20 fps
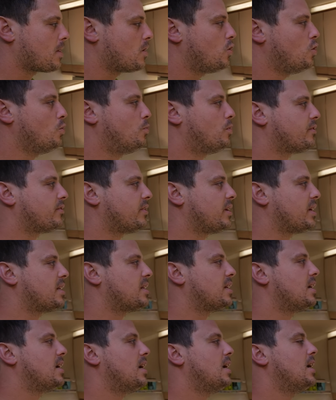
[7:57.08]

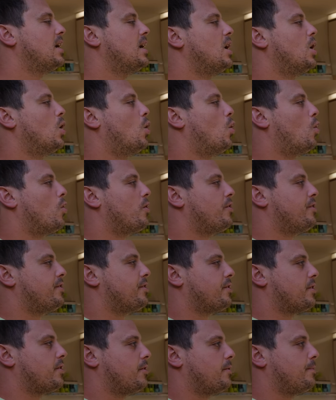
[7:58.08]
Ähm,
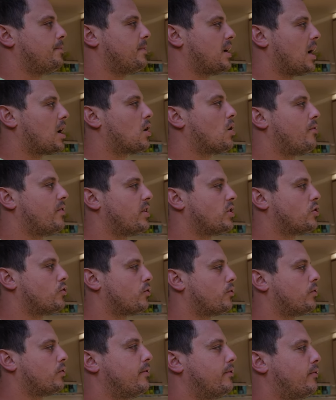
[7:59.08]
und ähm, da kommen wir jetzt
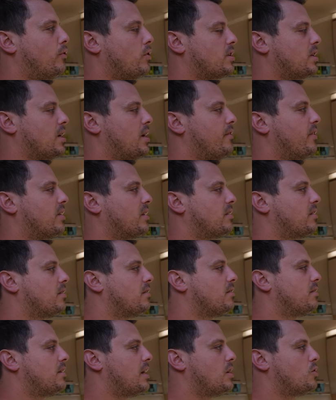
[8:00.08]
schon Vorteilen, weil das
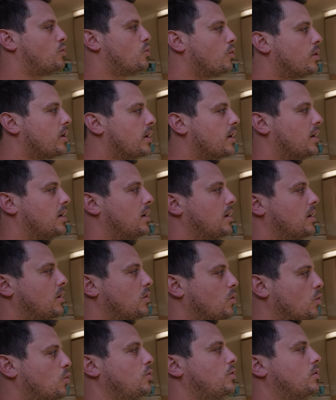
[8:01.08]
ist ein
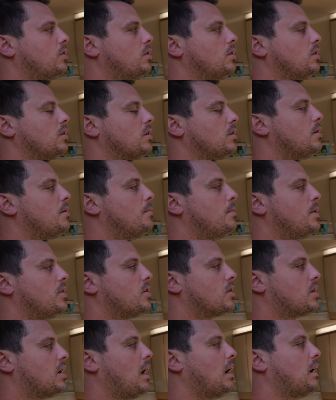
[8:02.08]
Telefonica-Router, mit
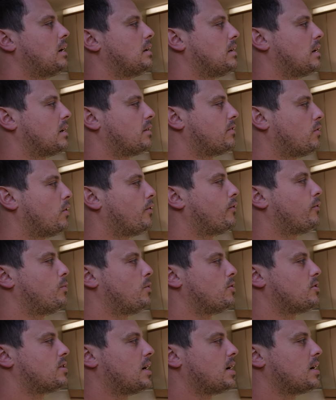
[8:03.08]
einer
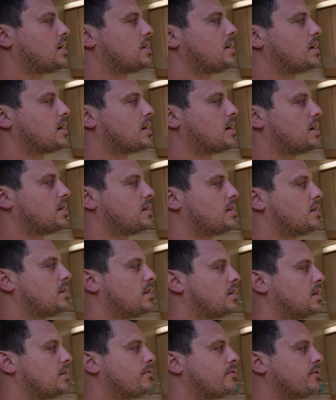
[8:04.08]
Karatec-Software. Und Karatec hat
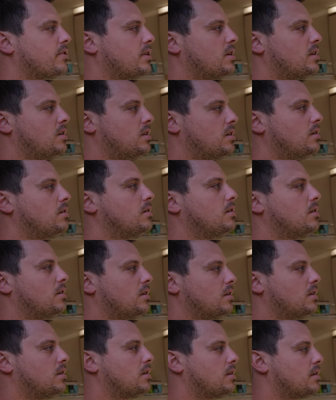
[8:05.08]
in dem Fall
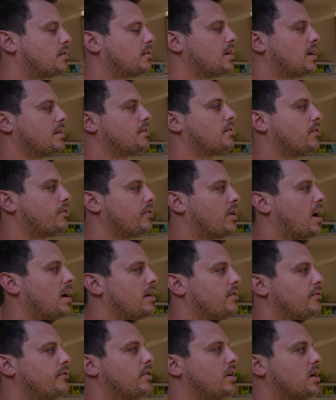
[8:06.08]
das Ganze
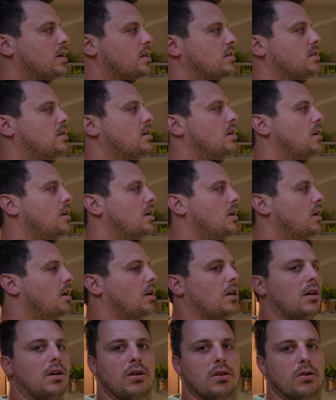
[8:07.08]
vereinfacht
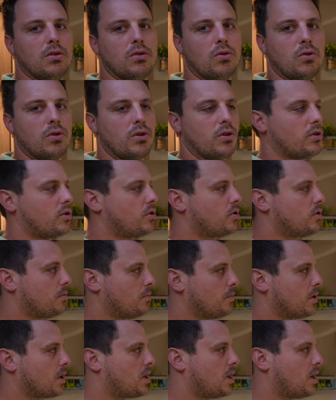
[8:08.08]
und
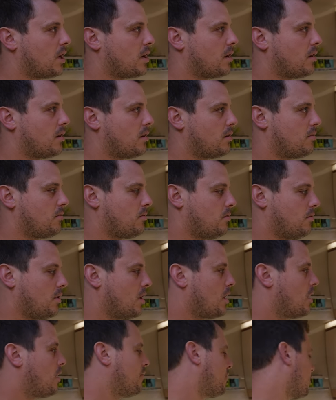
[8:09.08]
man kann,
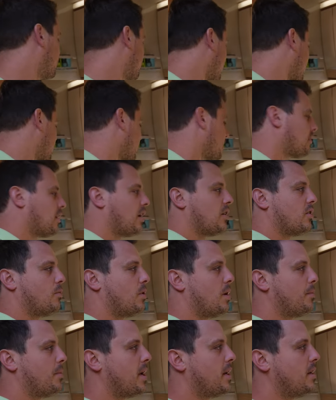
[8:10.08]
ja, wir zeigen das gleich
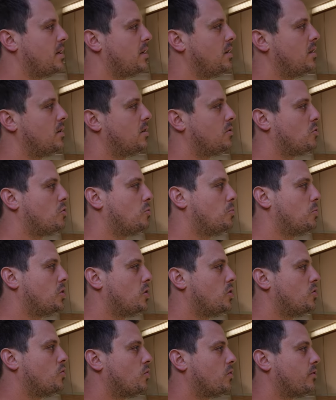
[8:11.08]
nochmal am Handy, die
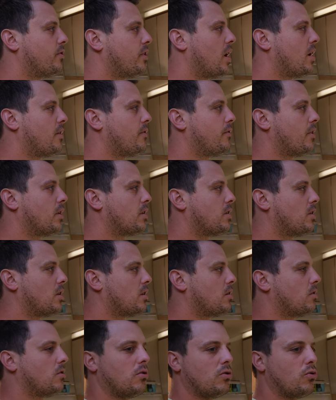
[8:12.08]
Bedienung sehr einfach
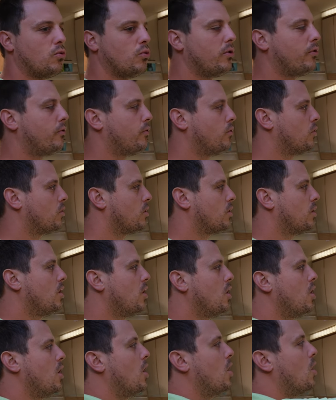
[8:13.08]
dann durchführen.
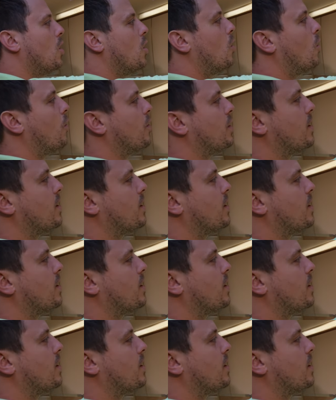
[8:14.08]
Und